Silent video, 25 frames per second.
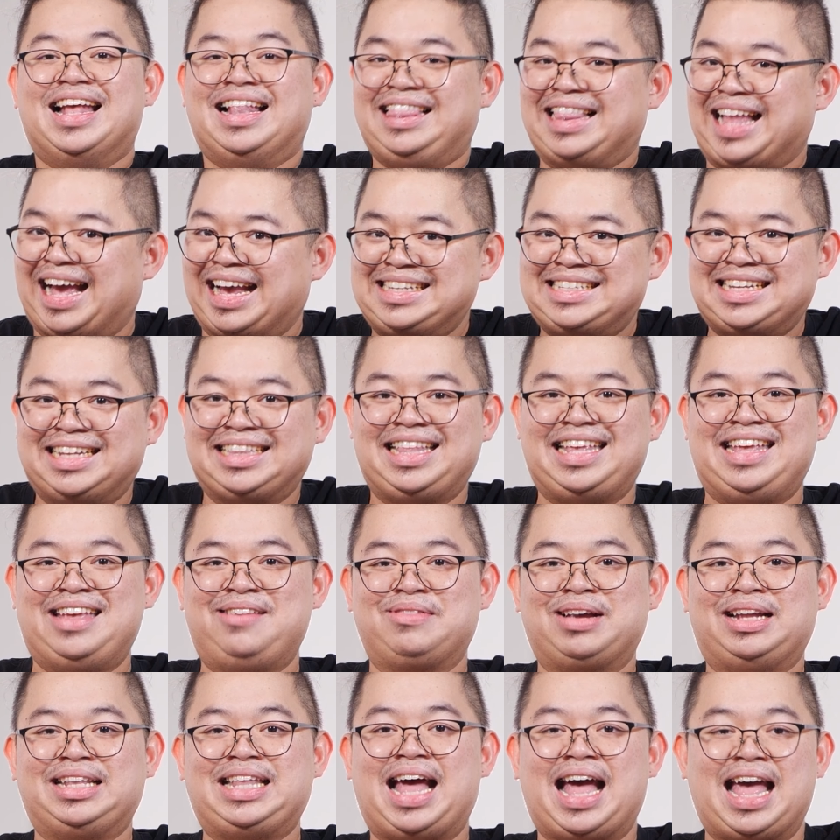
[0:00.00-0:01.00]
ไลฟ์สตรีม
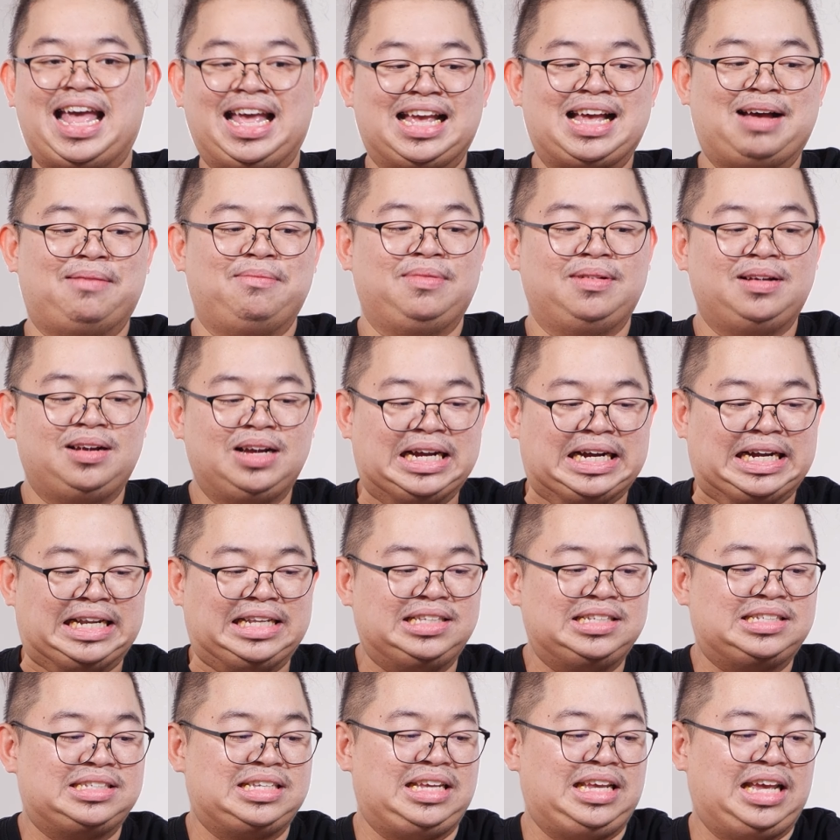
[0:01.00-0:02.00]
กันได้กับเงิน
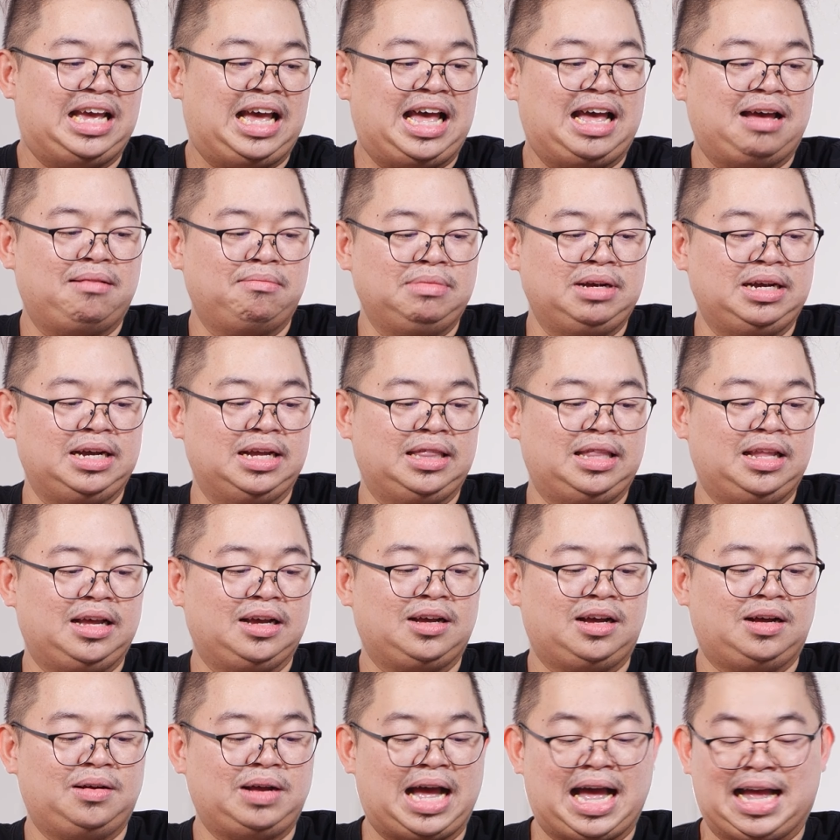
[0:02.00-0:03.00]
สี่ห้าหมื่น แล้ว
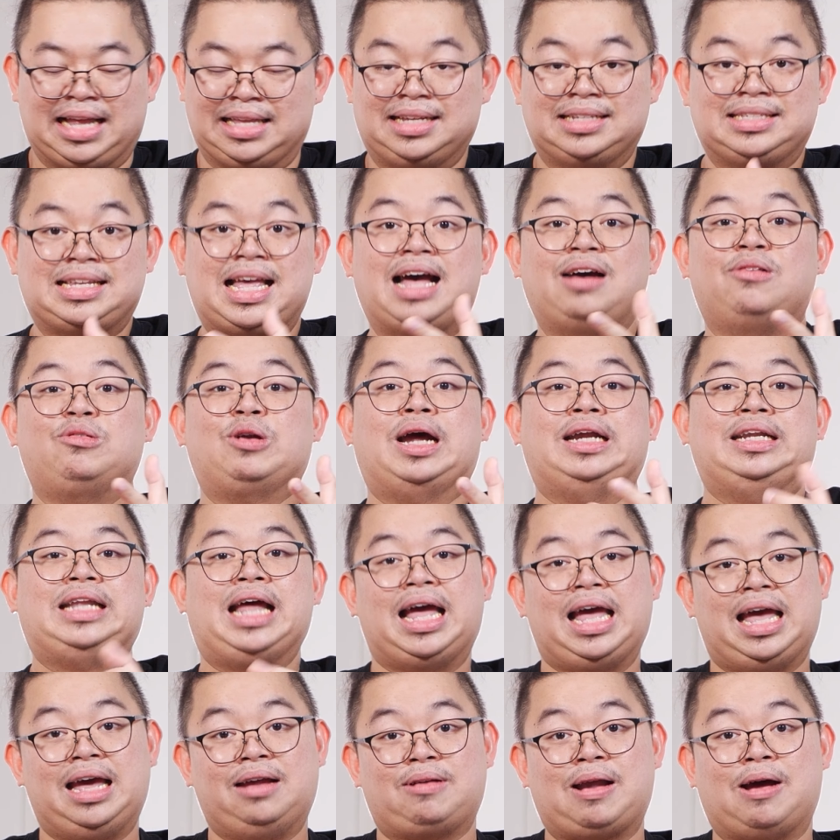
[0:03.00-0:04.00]
ก็อาจจะสร้างรายได้
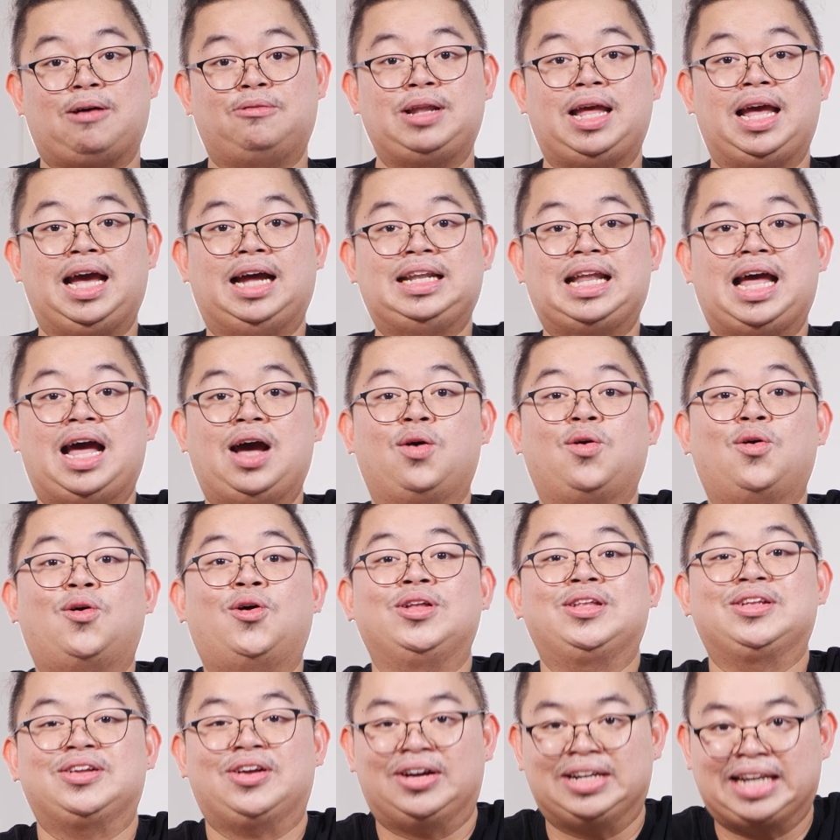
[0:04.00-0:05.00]
ให้เราในอนาค
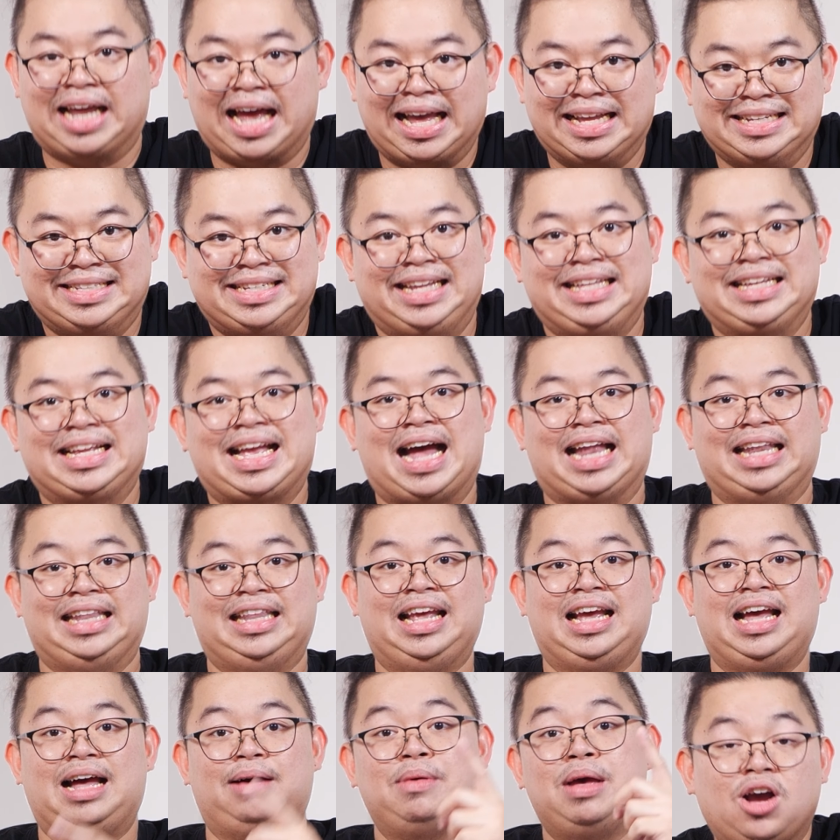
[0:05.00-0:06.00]
ตก็ได้เช่นกัน
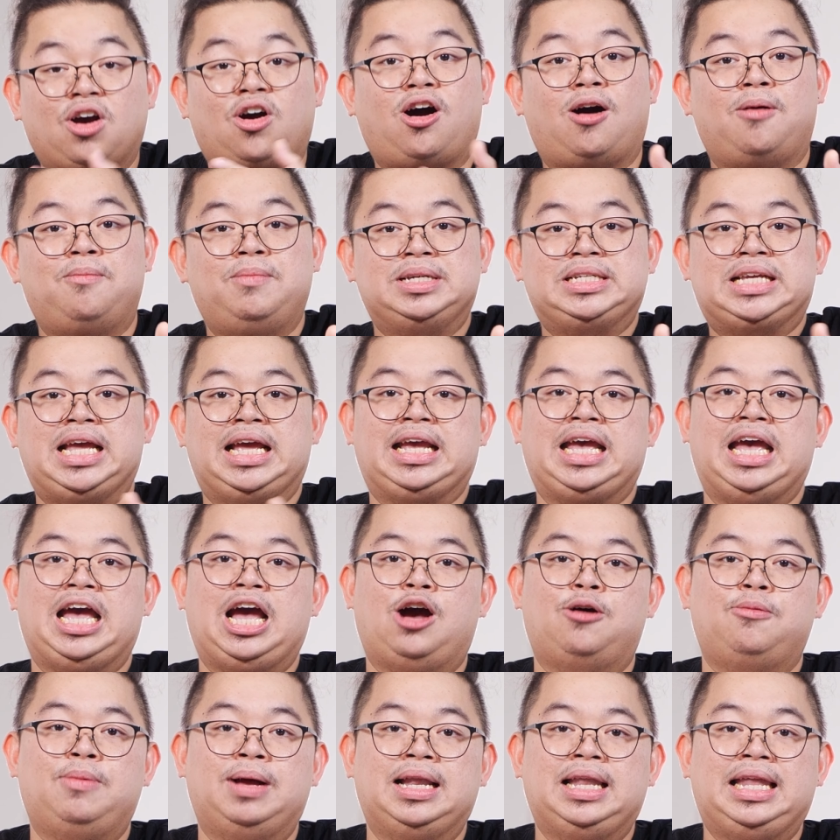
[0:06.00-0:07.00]
นะครับคอมไม่ใช่แค่
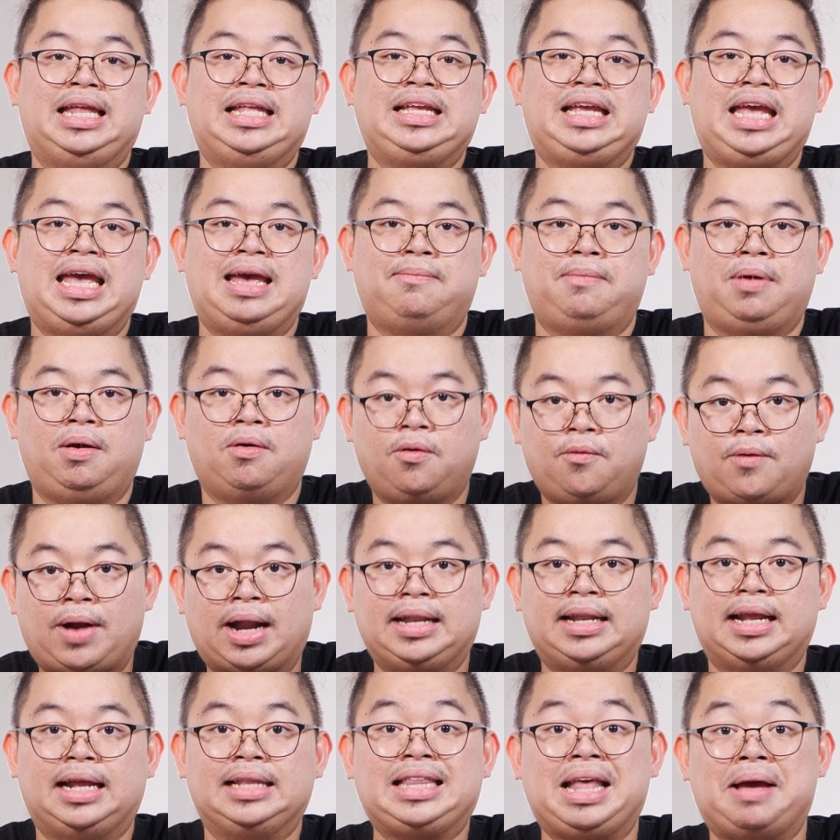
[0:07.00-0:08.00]
เอามาเล่นเกมไปวั
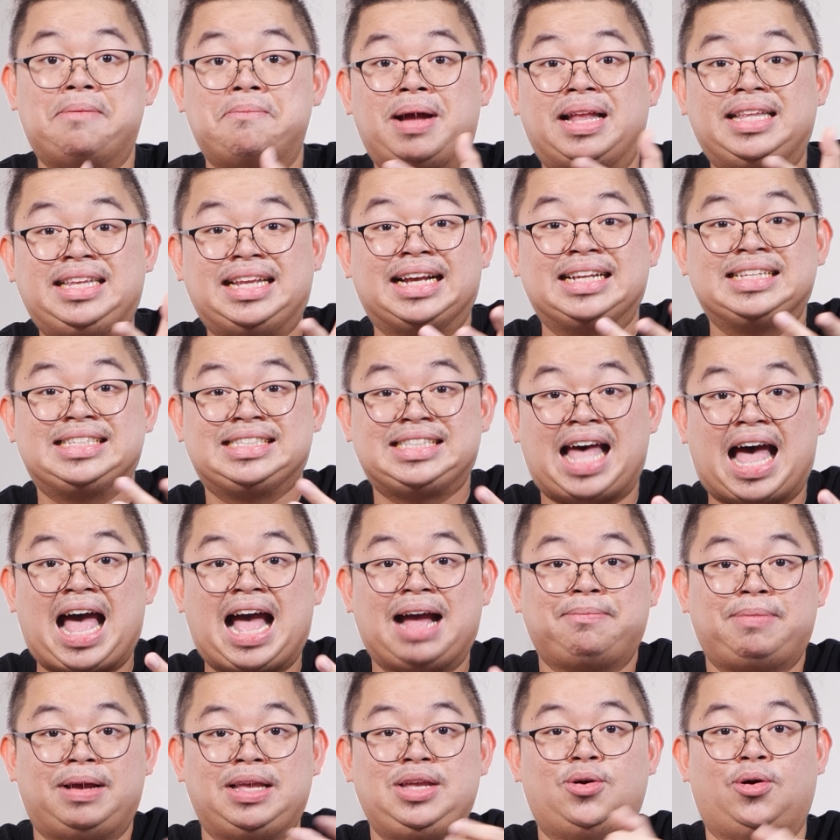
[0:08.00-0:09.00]
นๆนะแต่มันยังสร้าง
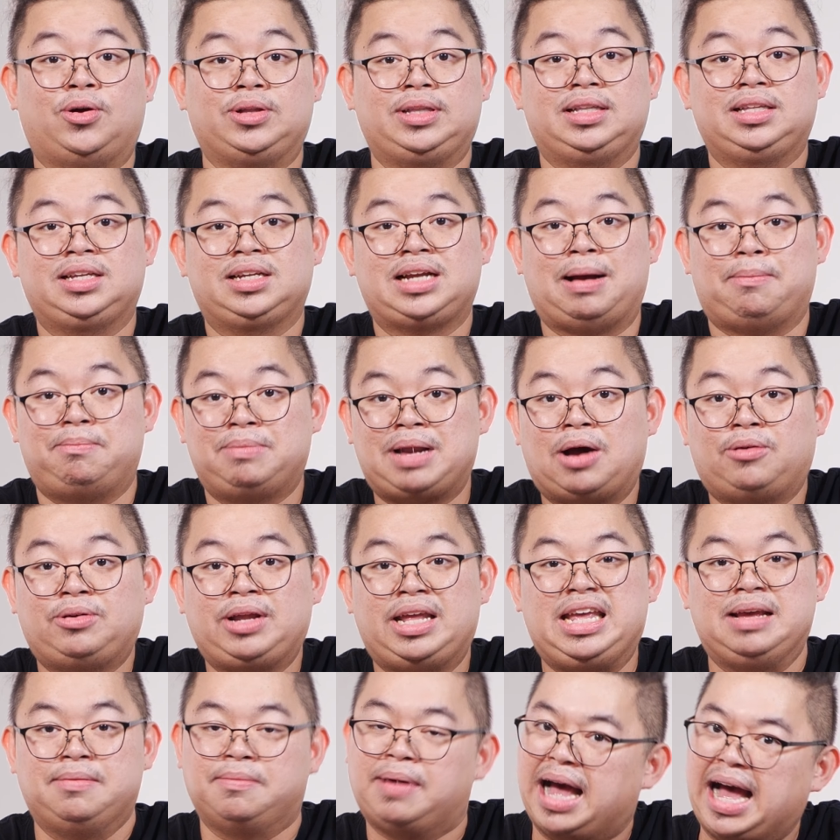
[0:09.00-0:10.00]
ประโยชน์กับเราได้
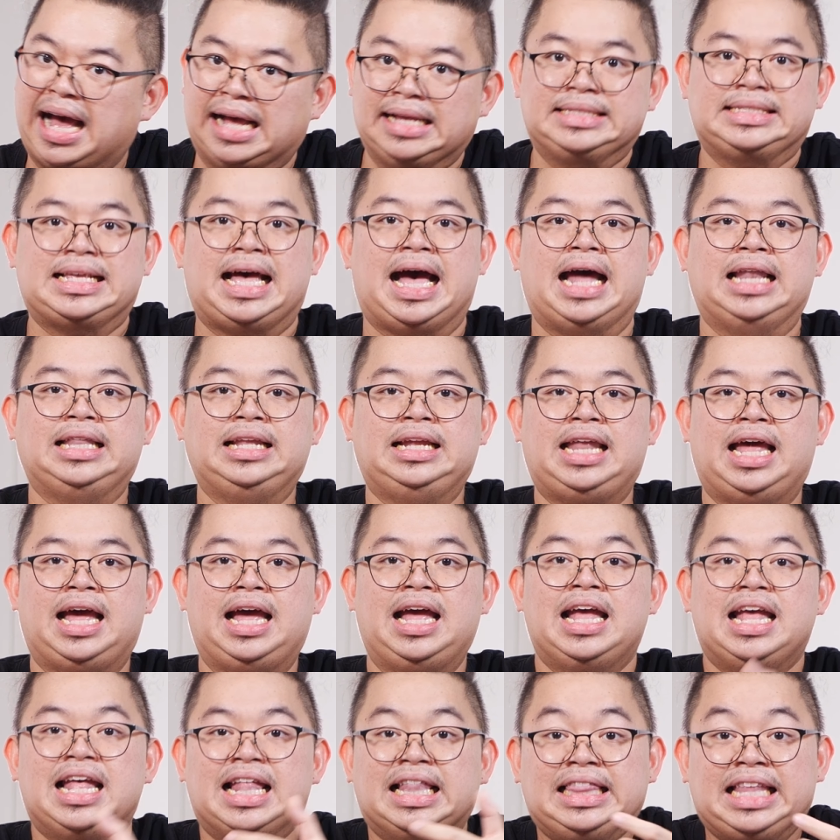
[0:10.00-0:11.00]
อีกมหาศาลเลยนะ
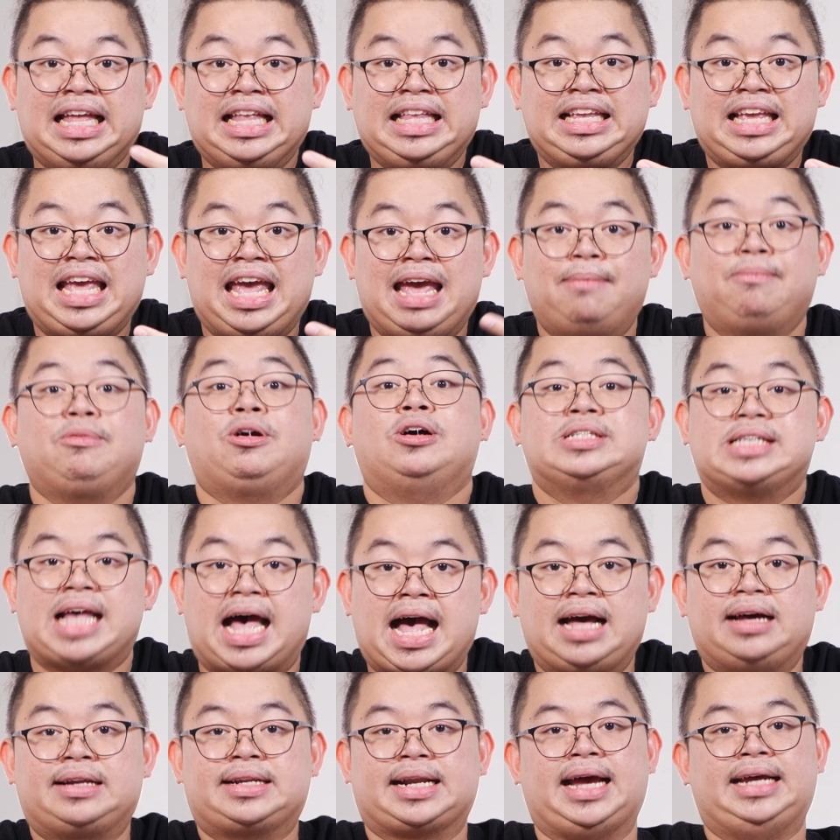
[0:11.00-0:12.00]
เล่นเกมก็สร้า
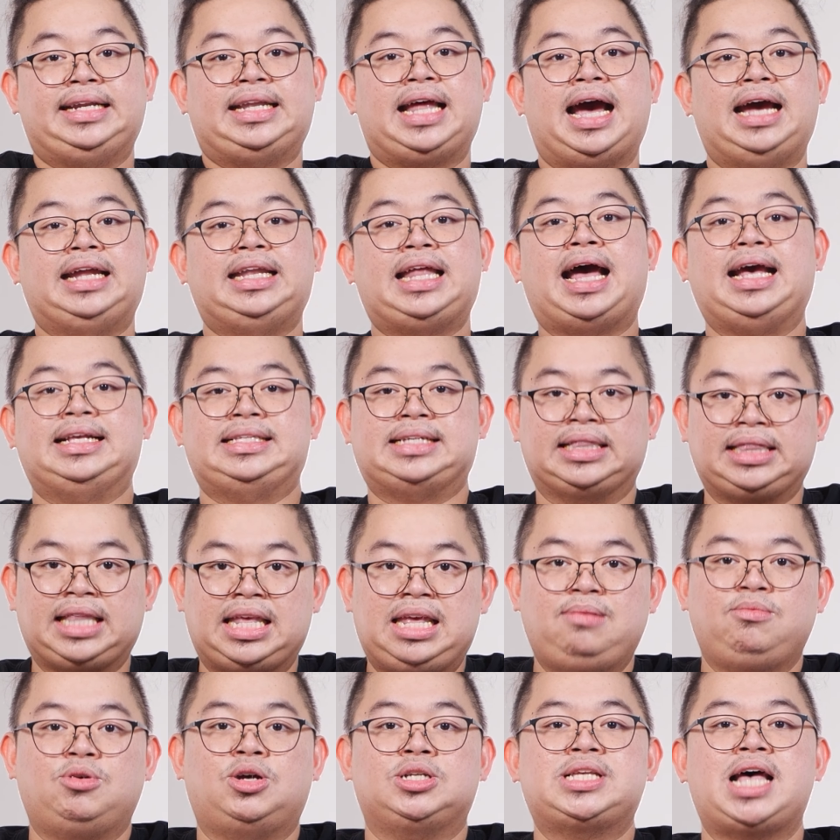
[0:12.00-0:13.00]
งรายได้ได้สต
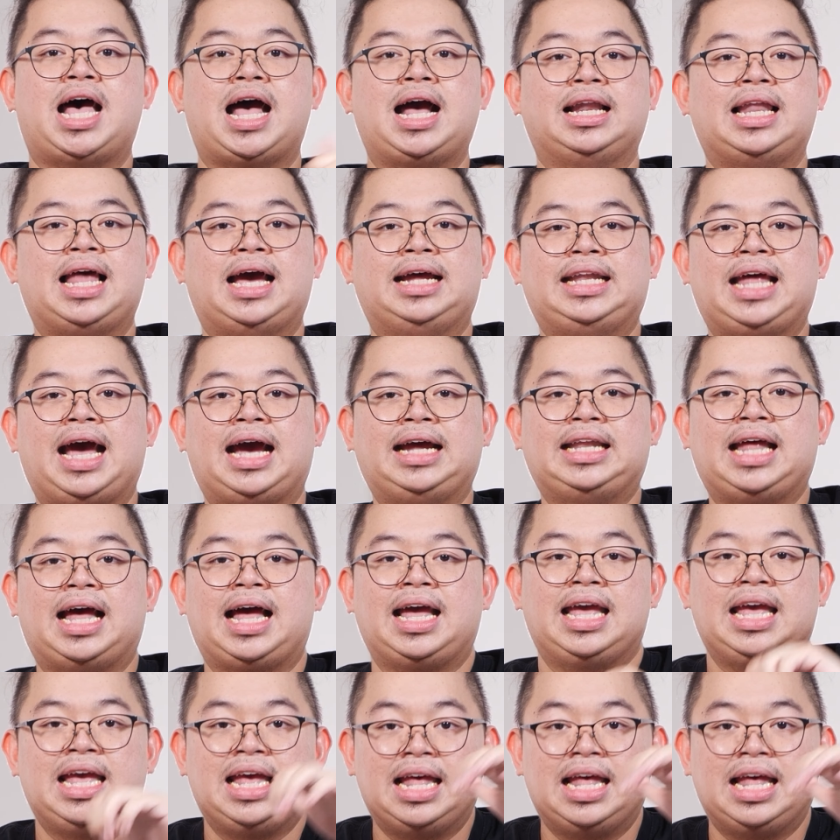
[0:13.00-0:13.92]
รีมก็สร้างรายได้ได้